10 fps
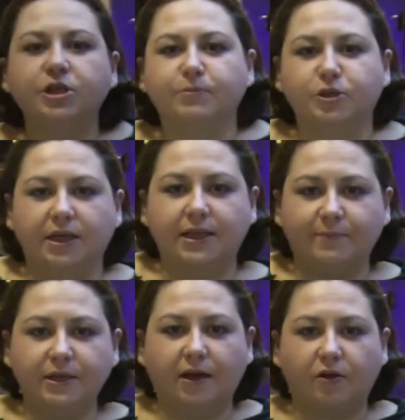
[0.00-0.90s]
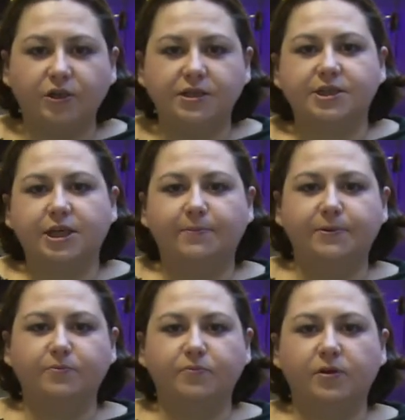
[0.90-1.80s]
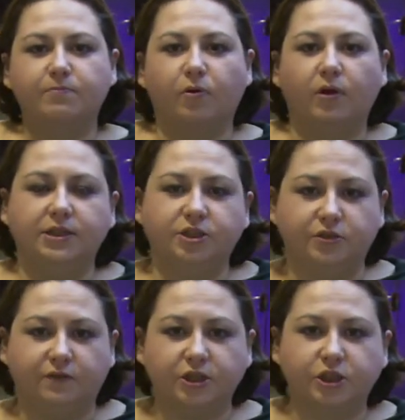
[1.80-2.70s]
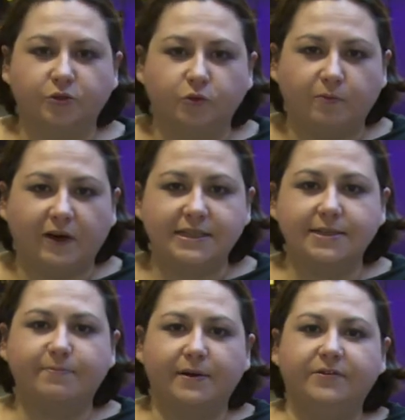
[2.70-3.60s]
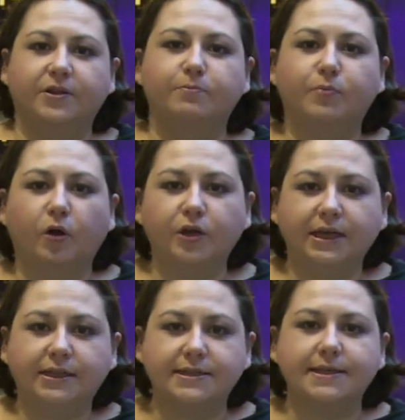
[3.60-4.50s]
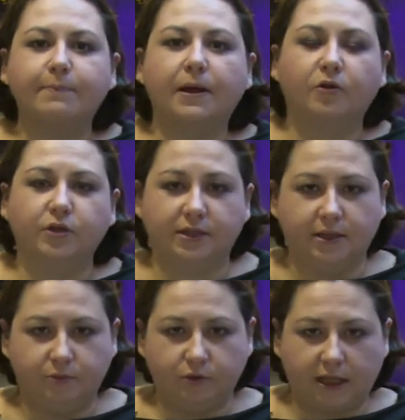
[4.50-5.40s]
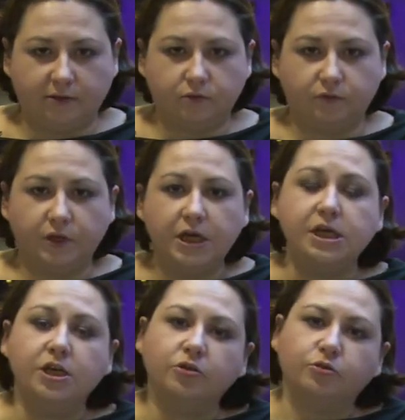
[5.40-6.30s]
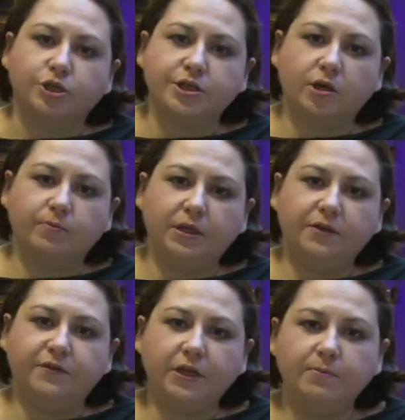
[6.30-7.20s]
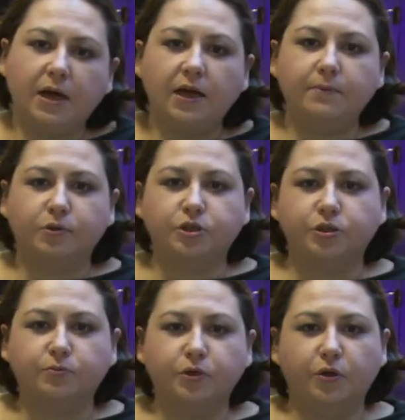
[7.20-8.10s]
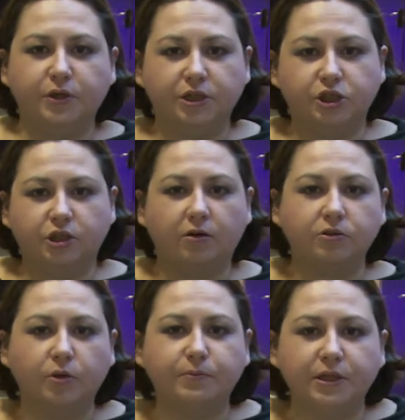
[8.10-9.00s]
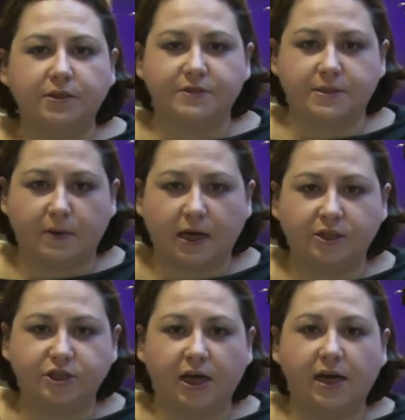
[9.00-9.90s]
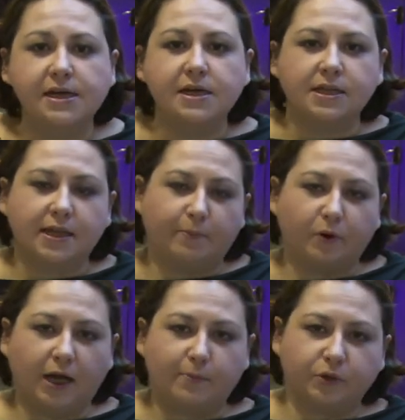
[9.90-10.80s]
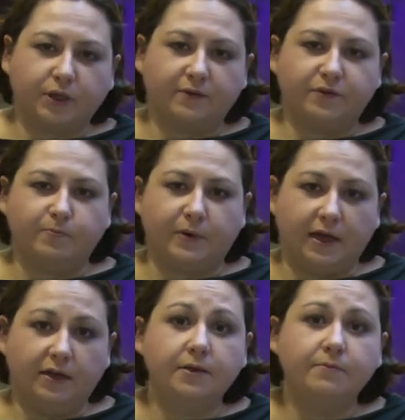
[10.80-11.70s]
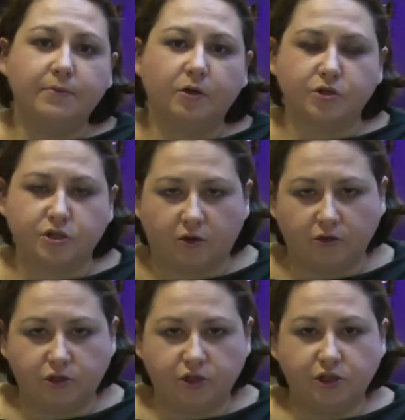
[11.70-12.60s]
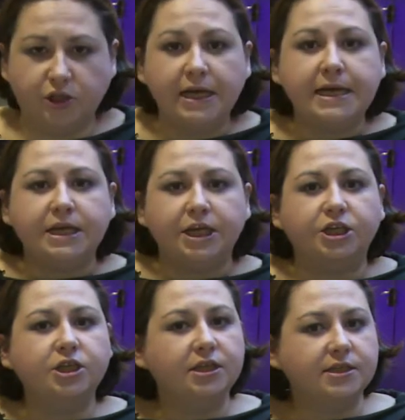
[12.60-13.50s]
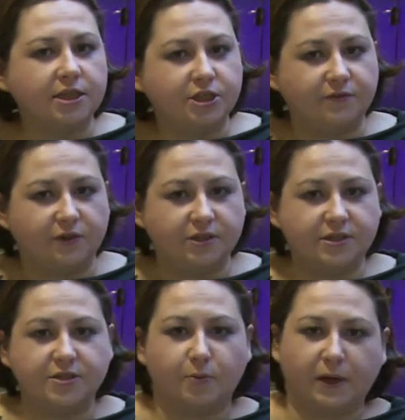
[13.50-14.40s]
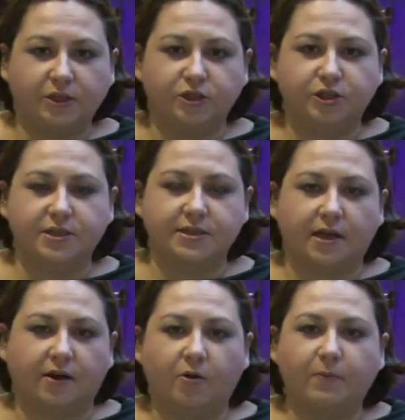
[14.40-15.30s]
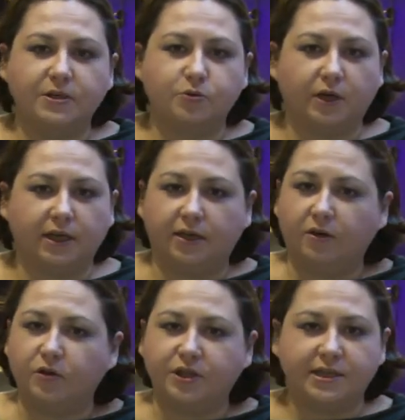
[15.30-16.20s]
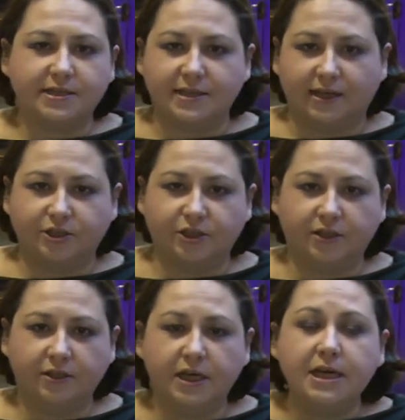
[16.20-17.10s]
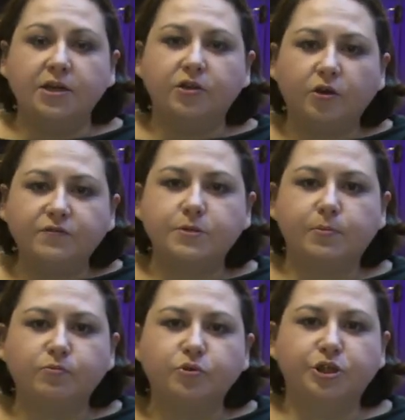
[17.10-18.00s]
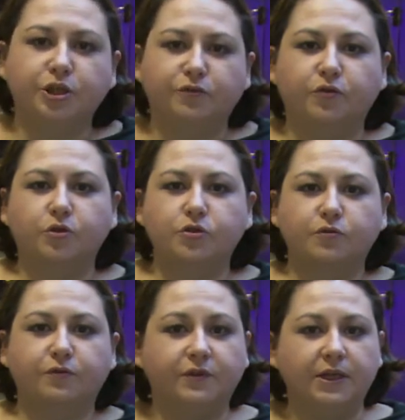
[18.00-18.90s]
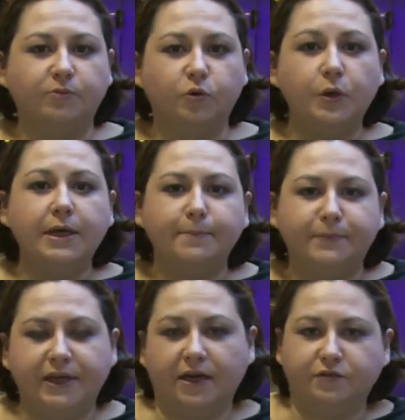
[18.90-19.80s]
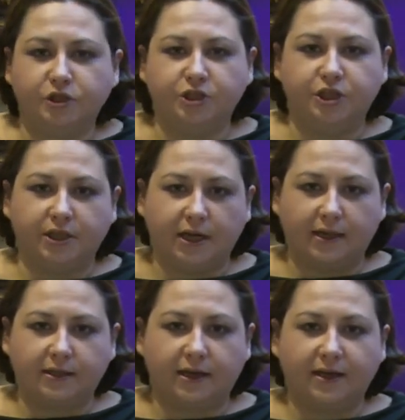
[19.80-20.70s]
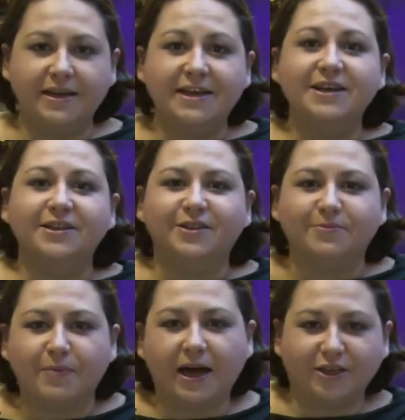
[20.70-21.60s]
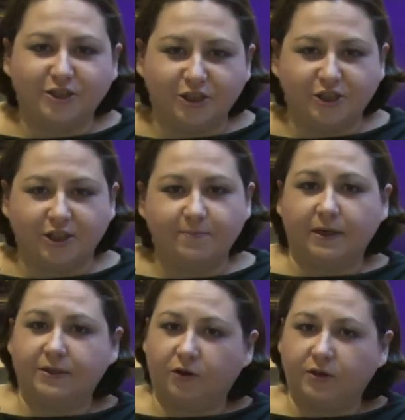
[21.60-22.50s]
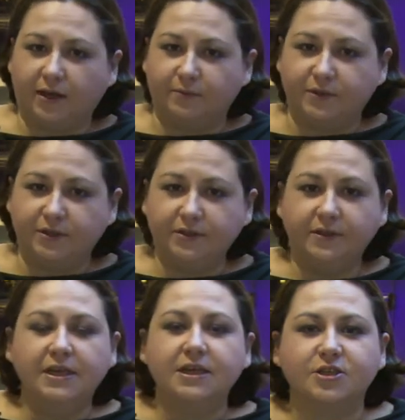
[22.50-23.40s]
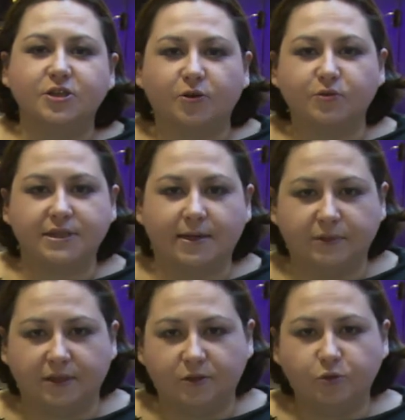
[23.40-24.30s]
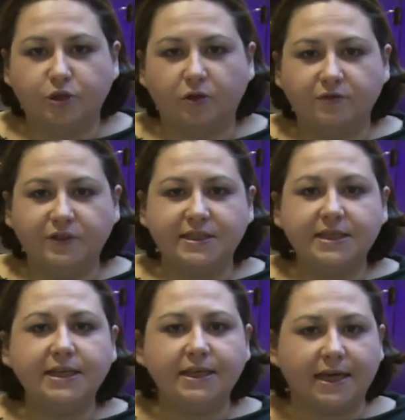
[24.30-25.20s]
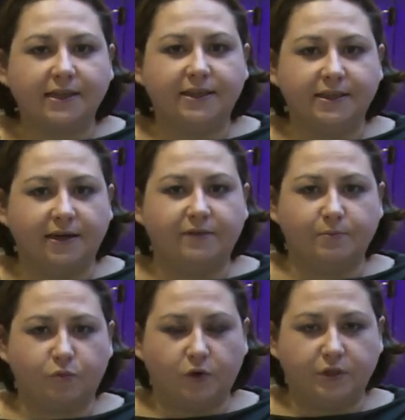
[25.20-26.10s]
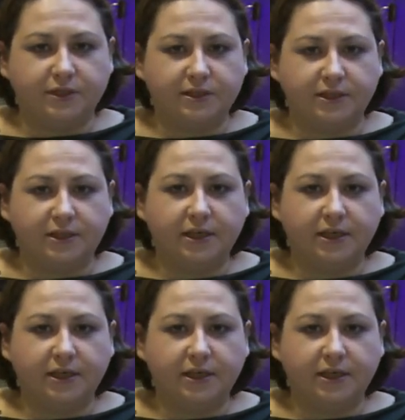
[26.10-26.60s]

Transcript: się pożegnamy, na koniec chciałabym polecić Waszej uwadze pewien projekt zapalonych debiutantów którzy zrobili film, ale potrzebują jeszcze odrobiny wsparcia na polakpotrafi.pl, by go skończyć. Jeśli chcecie więc zobaczyć Cezarego Pazura, jakiego nie znacie, to wspomóżcie twórców filmu pierwszy dzień lata. Tym bardziej, że patronami są sam Tadeusz Konwicki i Jan Kidawa-Błoński.